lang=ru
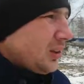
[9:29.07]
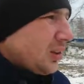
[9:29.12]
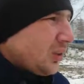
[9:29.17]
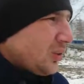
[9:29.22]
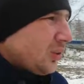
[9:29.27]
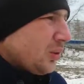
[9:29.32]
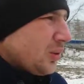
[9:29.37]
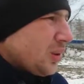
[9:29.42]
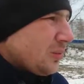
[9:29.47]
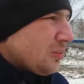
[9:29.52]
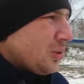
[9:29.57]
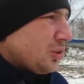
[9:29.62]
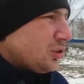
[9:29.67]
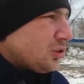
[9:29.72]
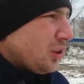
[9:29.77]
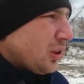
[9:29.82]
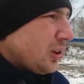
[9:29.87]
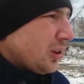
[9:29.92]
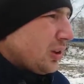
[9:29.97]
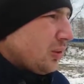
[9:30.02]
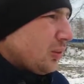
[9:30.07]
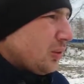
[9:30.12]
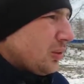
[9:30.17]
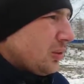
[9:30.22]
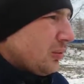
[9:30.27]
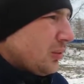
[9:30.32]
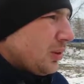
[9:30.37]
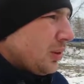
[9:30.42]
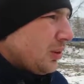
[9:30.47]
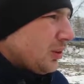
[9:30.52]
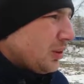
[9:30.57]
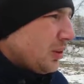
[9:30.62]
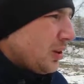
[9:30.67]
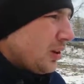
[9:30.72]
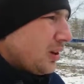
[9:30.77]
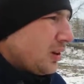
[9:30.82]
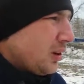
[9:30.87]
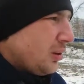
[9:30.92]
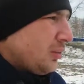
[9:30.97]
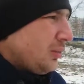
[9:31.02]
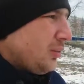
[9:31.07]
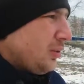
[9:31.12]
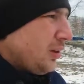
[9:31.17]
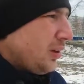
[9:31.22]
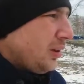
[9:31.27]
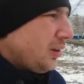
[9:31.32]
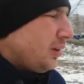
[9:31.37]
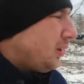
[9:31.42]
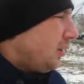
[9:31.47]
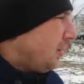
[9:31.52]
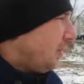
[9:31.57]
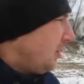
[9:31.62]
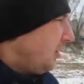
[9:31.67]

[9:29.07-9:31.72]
настолько мне жалко вот именно старых людей.